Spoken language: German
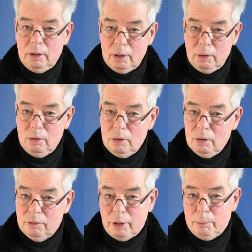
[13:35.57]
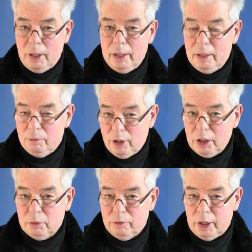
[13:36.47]
irgendwann mal in dem
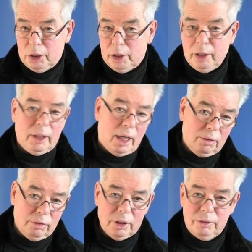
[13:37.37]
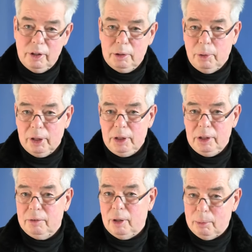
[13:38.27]
falschen Wald steht, der anfangs vielleicht mal
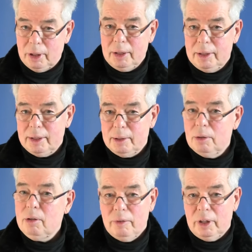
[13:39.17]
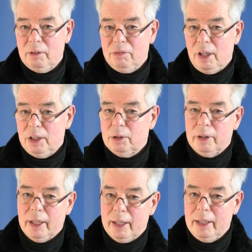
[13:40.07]
richtig war, aber dann ist es irgendwann der falsche
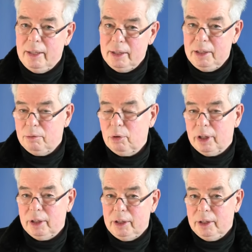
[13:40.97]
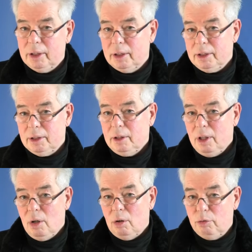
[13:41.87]
und erkennt nicht, wo der richtige ist
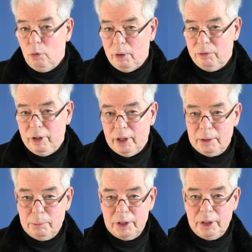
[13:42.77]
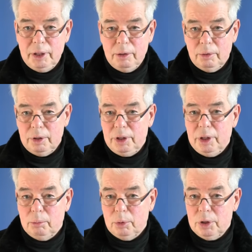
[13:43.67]
und wo man vielleicht mal sich
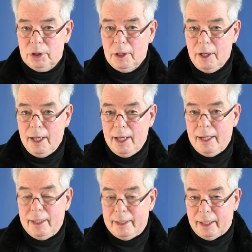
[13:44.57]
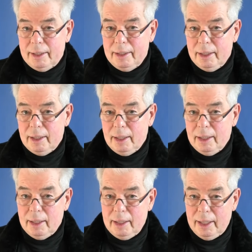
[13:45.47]
hinorientieren muss, dann
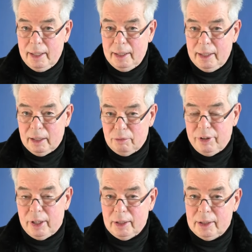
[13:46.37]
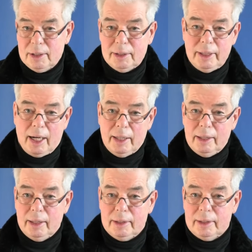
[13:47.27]
gefährdet das die
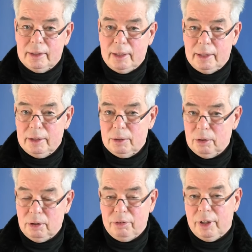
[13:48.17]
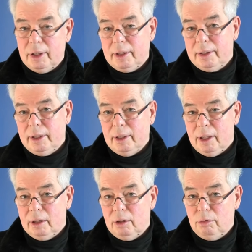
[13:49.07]
eigene Existenz und gefährdet das den
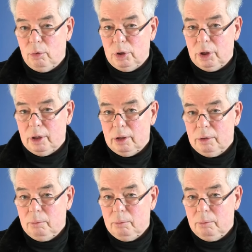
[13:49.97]
eigenen Wohlstand.